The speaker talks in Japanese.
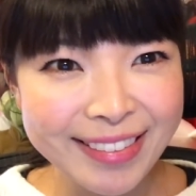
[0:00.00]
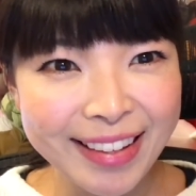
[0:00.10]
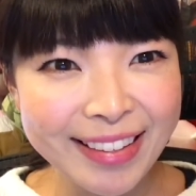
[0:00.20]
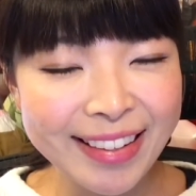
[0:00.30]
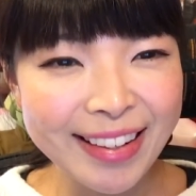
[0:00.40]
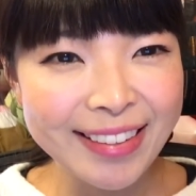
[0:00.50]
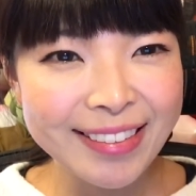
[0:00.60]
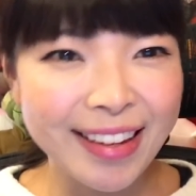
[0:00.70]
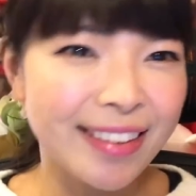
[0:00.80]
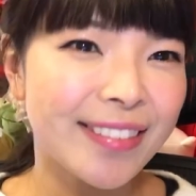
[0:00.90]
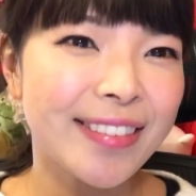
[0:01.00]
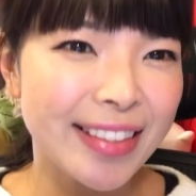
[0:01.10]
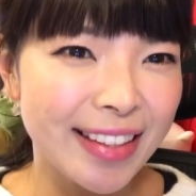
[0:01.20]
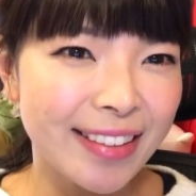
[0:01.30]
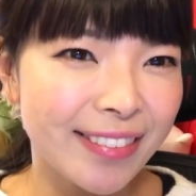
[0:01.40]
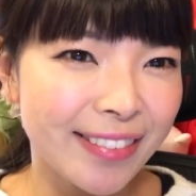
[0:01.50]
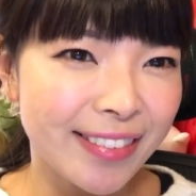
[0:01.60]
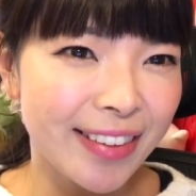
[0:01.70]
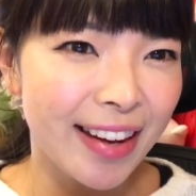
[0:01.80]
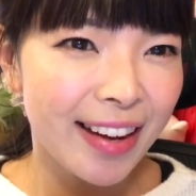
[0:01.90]
う何か参考になるこ
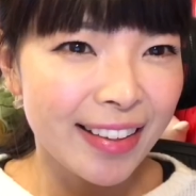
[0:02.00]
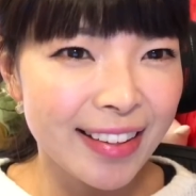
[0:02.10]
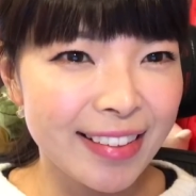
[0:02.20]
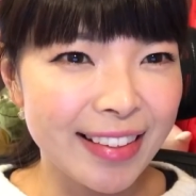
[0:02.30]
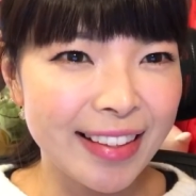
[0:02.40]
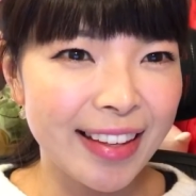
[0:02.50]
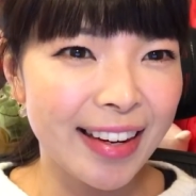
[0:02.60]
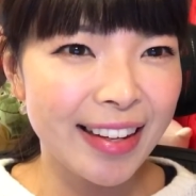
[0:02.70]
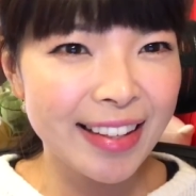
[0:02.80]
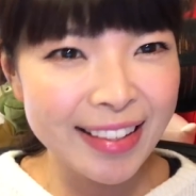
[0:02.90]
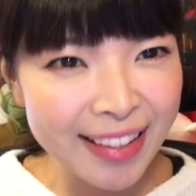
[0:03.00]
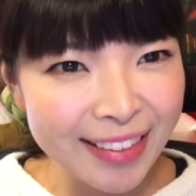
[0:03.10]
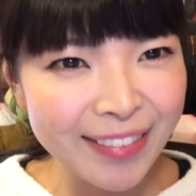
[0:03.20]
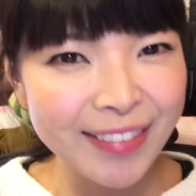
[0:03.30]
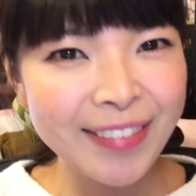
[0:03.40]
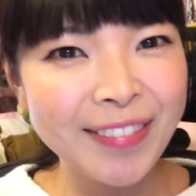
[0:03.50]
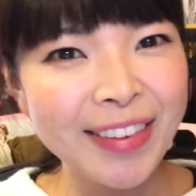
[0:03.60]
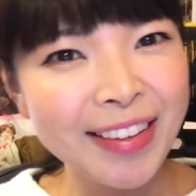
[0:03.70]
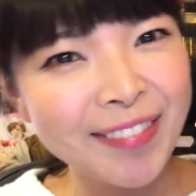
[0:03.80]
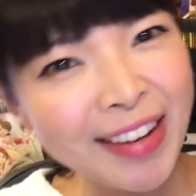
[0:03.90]
とが話せてたらいいなと思
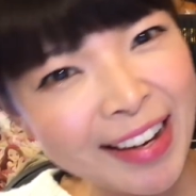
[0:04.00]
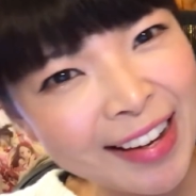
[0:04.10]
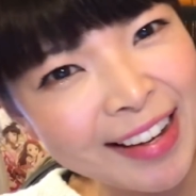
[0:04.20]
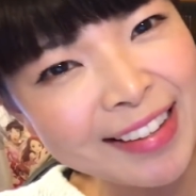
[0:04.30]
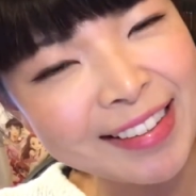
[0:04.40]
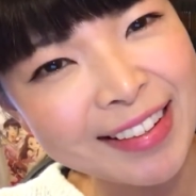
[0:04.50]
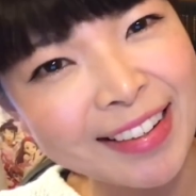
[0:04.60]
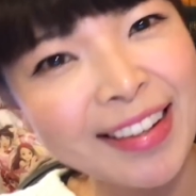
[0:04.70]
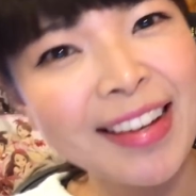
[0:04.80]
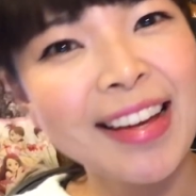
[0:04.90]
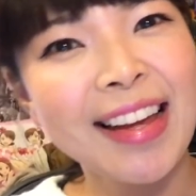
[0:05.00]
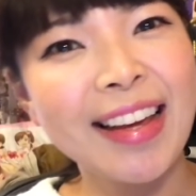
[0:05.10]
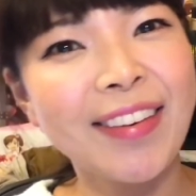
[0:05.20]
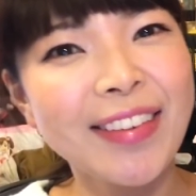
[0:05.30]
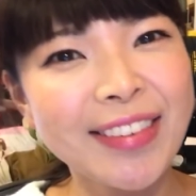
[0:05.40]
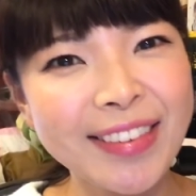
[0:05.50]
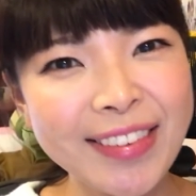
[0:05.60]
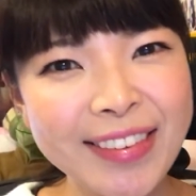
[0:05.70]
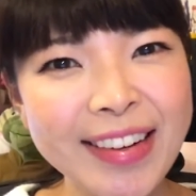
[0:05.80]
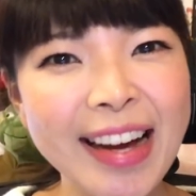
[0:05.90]
いますえこの
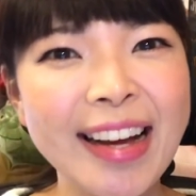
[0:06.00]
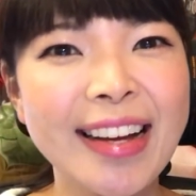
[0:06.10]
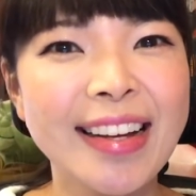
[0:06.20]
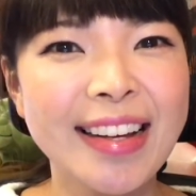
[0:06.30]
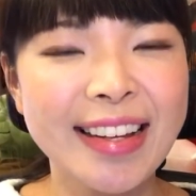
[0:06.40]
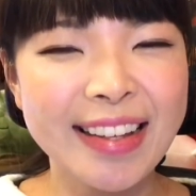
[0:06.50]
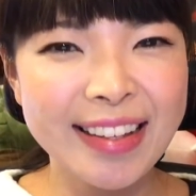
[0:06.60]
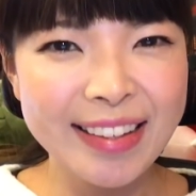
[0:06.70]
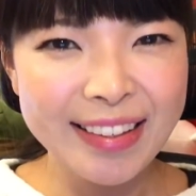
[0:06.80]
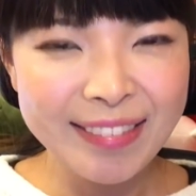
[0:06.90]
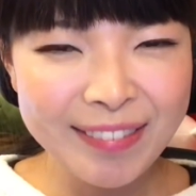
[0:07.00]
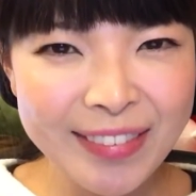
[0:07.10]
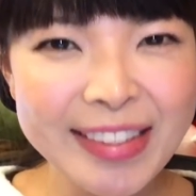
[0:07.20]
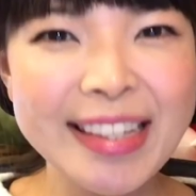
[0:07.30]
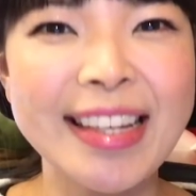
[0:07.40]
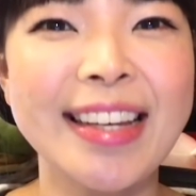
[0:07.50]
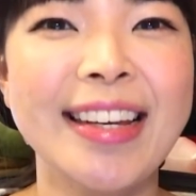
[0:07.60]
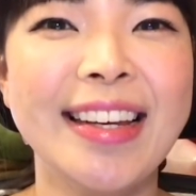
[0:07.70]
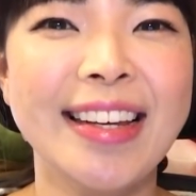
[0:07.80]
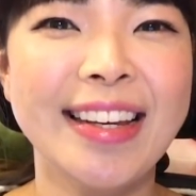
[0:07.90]
動画もし
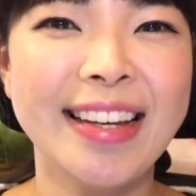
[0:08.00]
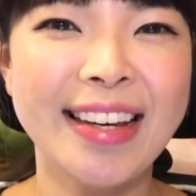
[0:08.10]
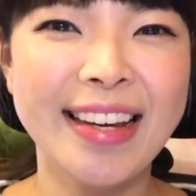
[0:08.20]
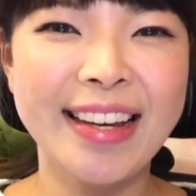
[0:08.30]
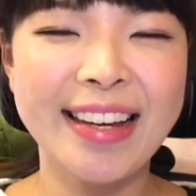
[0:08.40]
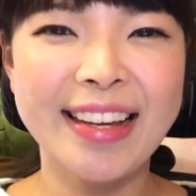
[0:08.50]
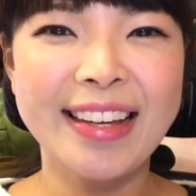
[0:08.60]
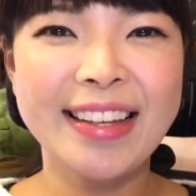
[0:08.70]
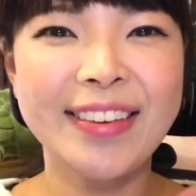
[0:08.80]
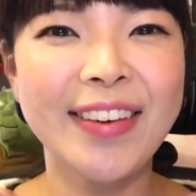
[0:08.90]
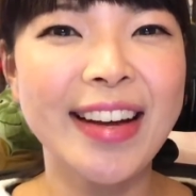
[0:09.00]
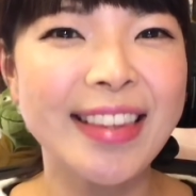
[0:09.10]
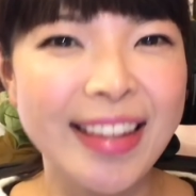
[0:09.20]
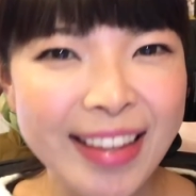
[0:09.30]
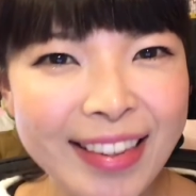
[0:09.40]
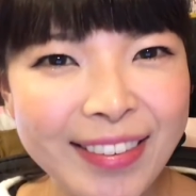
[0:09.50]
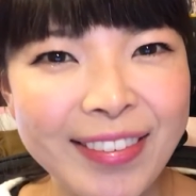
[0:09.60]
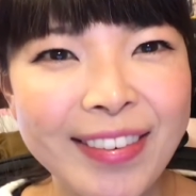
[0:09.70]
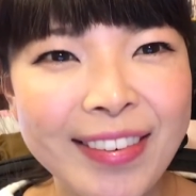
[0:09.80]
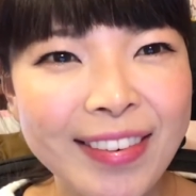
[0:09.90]
良かったな
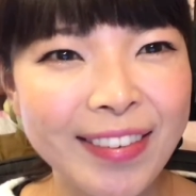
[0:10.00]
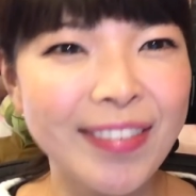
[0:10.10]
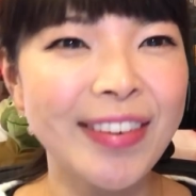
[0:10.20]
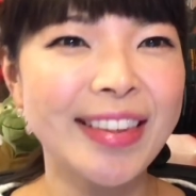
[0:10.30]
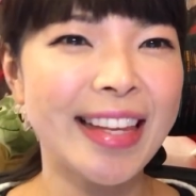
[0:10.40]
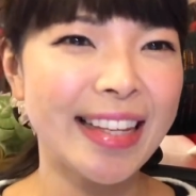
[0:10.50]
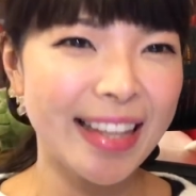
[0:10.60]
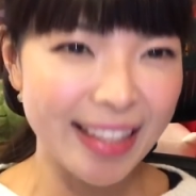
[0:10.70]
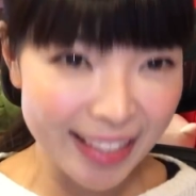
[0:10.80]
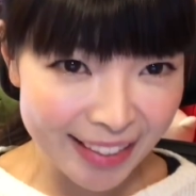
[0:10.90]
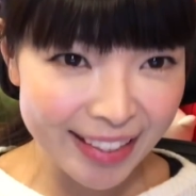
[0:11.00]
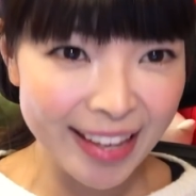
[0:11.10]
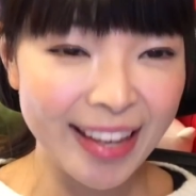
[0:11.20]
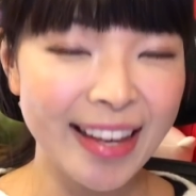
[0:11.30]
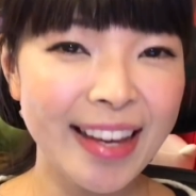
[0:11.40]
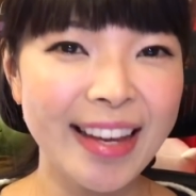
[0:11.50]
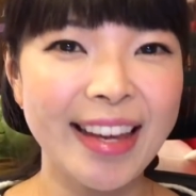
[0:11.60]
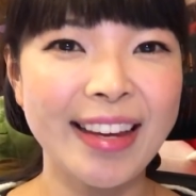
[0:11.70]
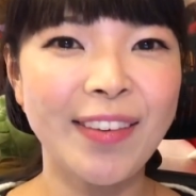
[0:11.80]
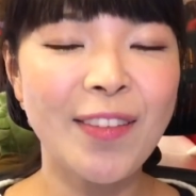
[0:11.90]
と思っていただいて
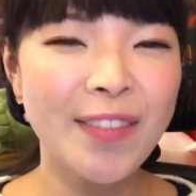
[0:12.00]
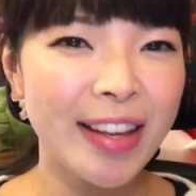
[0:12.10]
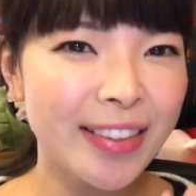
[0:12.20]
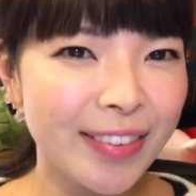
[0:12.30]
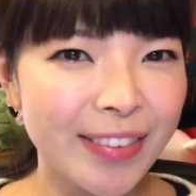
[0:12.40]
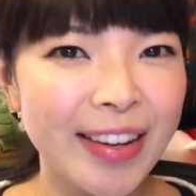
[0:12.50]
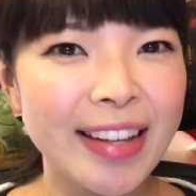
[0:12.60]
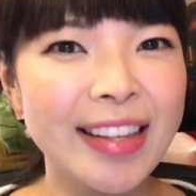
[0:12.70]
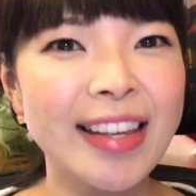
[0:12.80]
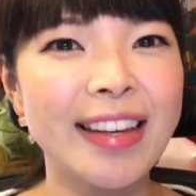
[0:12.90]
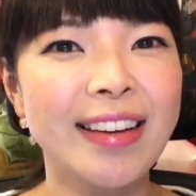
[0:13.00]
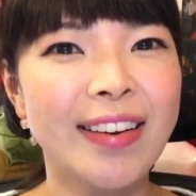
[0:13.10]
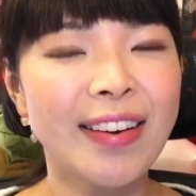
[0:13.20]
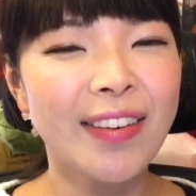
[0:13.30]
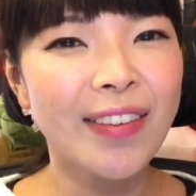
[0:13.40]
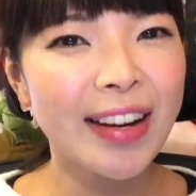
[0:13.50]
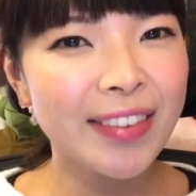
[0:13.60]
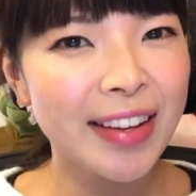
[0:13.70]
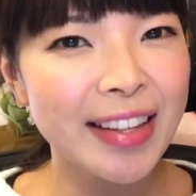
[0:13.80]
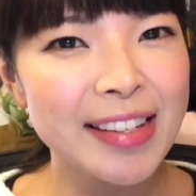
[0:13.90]
えコメントとかに他
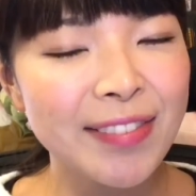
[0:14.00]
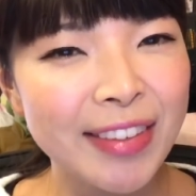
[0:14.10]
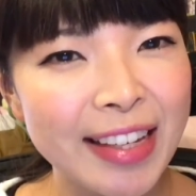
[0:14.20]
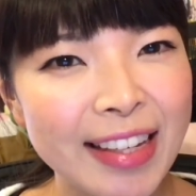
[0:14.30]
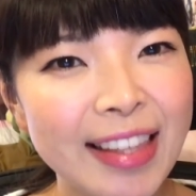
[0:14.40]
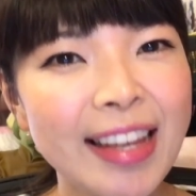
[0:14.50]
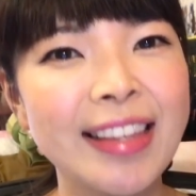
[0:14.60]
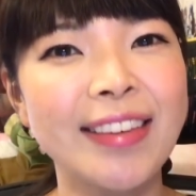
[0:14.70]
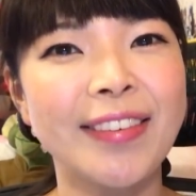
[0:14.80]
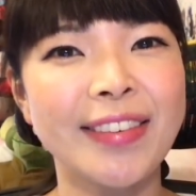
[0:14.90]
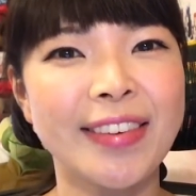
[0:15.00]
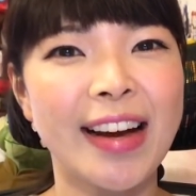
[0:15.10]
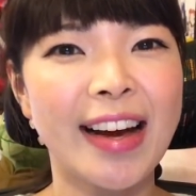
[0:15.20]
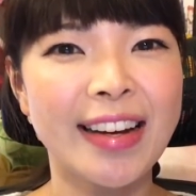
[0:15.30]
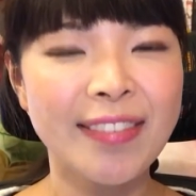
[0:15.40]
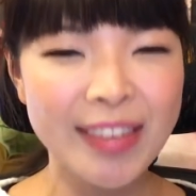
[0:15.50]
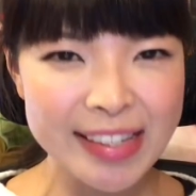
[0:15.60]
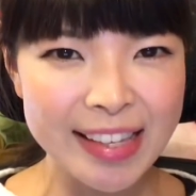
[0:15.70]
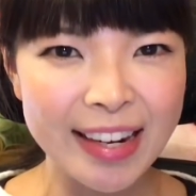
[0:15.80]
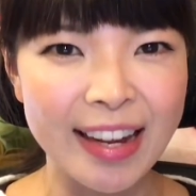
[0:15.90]
の話も聞きたいっていうことがありま
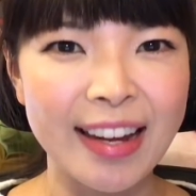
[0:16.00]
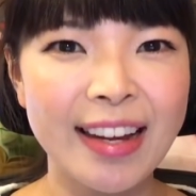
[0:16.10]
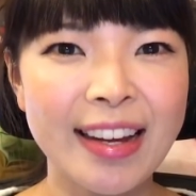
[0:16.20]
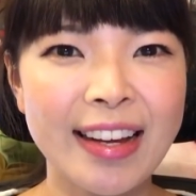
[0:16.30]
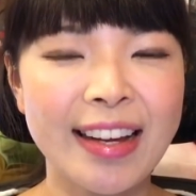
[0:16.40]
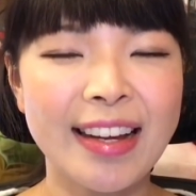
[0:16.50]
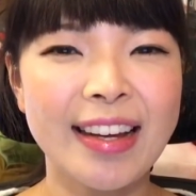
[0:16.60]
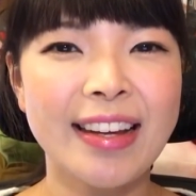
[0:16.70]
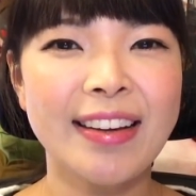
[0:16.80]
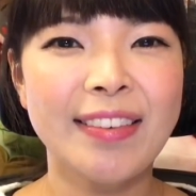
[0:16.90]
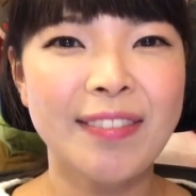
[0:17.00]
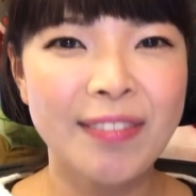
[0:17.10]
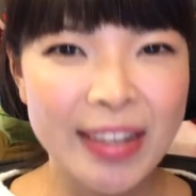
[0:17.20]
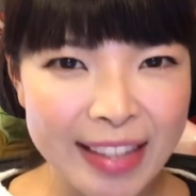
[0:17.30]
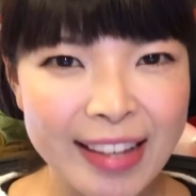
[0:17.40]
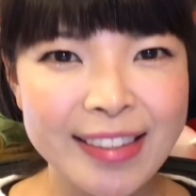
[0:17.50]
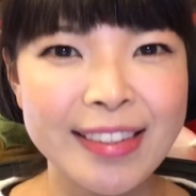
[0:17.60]
したらまた